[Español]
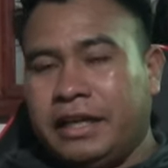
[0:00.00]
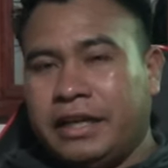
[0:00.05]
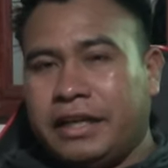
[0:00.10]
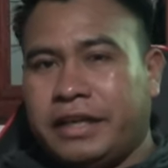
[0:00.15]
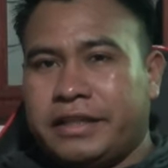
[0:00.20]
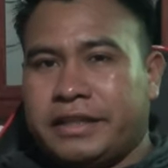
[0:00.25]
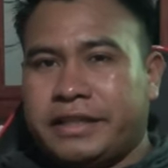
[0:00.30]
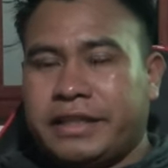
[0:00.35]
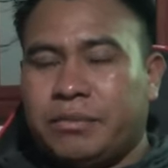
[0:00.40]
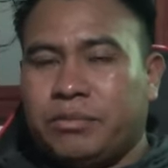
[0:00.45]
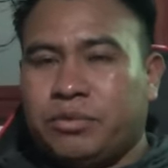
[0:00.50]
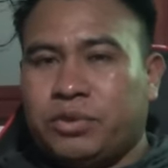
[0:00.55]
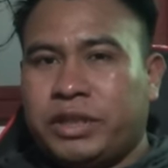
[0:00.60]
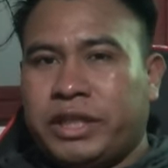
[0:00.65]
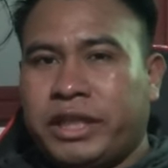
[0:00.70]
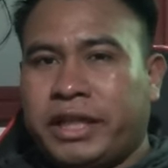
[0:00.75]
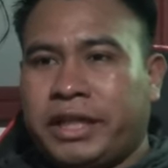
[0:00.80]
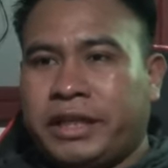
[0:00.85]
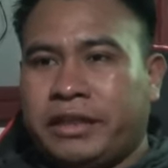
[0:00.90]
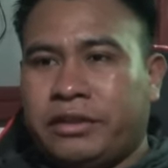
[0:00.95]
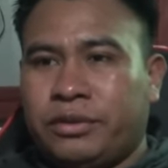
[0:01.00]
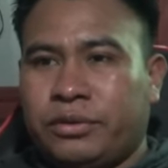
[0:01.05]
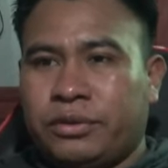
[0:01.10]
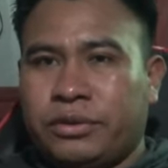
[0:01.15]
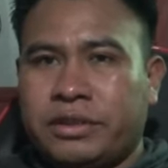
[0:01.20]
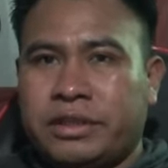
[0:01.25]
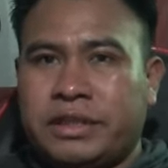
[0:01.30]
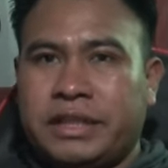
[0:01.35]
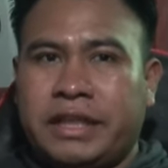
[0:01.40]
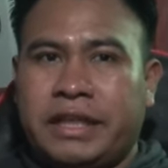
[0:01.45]
Y estamos ya
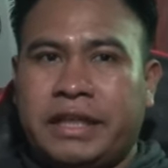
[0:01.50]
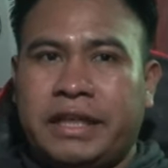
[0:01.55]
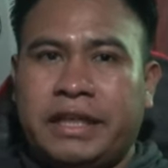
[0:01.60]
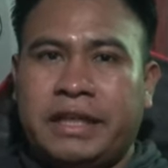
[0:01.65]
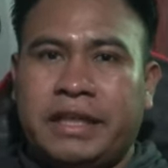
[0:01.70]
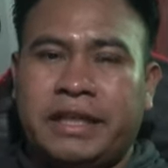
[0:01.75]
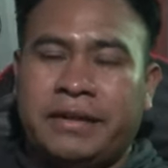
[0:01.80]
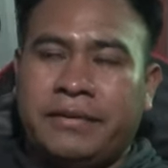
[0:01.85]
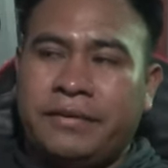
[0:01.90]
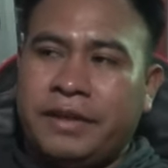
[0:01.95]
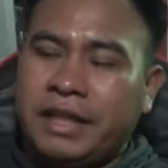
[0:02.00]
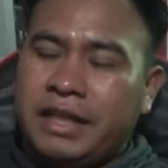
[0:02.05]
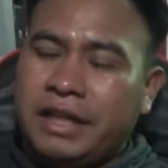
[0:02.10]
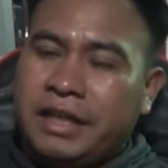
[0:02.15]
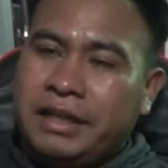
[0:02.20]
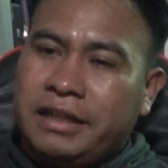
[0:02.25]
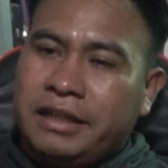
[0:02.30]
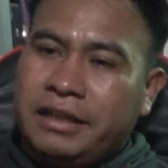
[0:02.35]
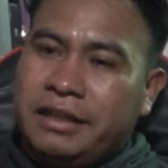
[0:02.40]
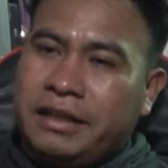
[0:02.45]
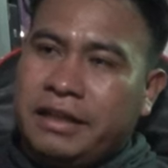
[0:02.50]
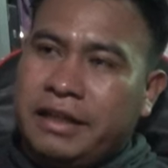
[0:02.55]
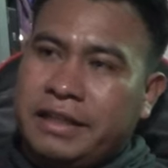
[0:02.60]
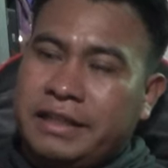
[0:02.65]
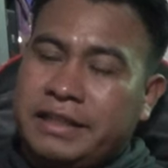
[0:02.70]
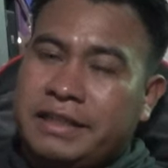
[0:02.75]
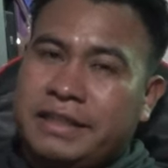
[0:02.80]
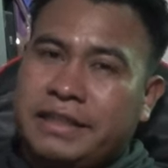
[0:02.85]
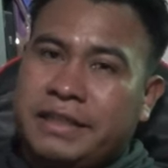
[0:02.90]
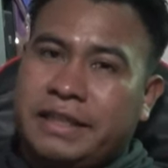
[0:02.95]
14 de abril,
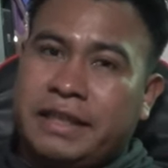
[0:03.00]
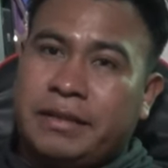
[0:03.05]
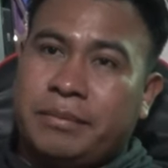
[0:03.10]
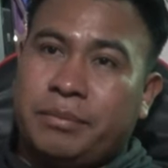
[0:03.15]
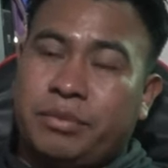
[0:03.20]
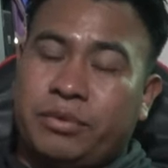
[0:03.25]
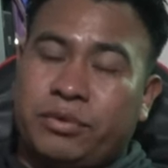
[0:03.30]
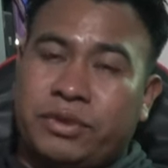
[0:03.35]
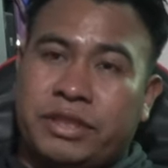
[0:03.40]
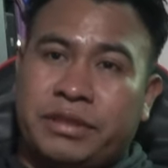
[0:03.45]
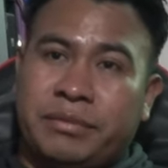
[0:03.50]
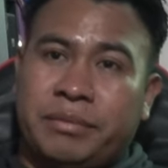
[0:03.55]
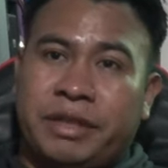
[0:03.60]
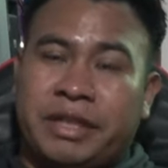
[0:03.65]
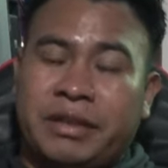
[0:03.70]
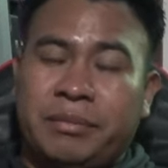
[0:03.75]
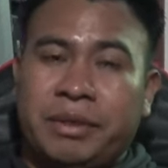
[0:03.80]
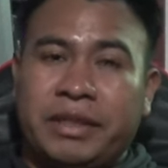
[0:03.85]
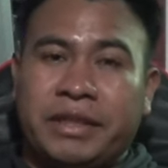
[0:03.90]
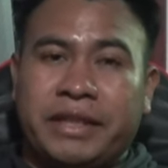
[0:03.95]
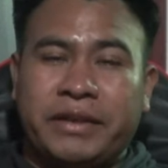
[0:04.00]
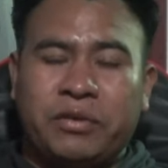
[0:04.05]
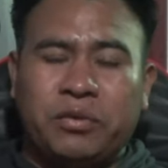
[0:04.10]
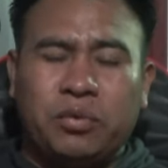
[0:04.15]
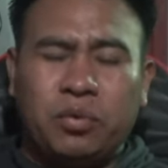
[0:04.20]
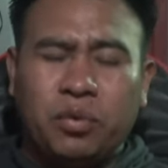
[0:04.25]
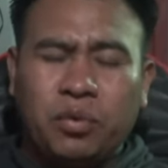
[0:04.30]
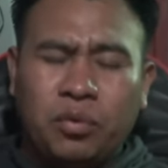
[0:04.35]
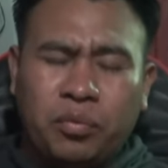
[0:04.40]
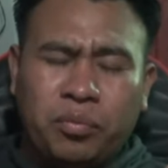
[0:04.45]
hace aproximadamente
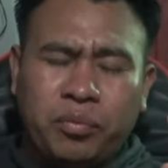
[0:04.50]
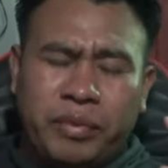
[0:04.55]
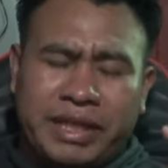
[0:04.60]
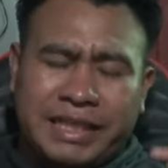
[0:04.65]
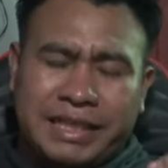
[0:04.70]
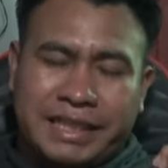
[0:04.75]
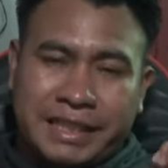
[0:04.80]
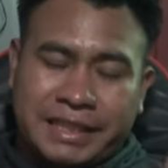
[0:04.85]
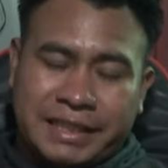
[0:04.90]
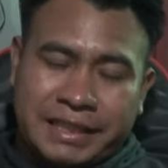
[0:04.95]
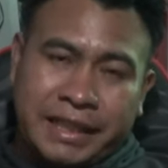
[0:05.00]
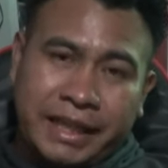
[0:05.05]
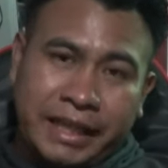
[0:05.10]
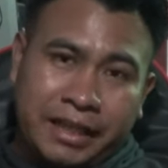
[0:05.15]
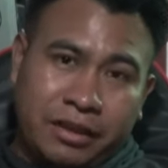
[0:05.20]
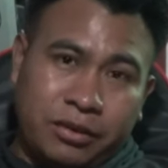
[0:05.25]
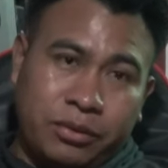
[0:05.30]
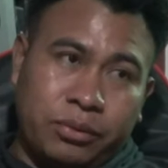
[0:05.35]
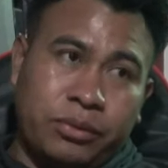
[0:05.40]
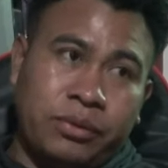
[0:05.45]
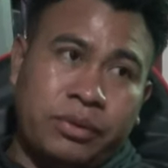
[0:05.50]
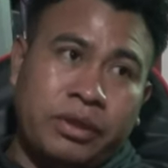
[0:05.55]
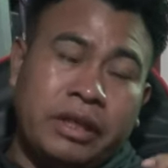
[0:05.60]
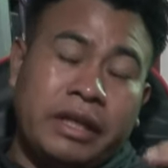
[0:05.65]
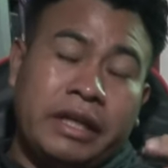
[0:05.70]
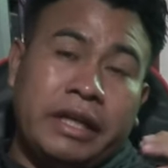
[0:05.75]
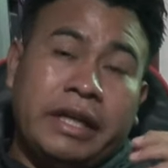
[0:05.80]
un mes exacto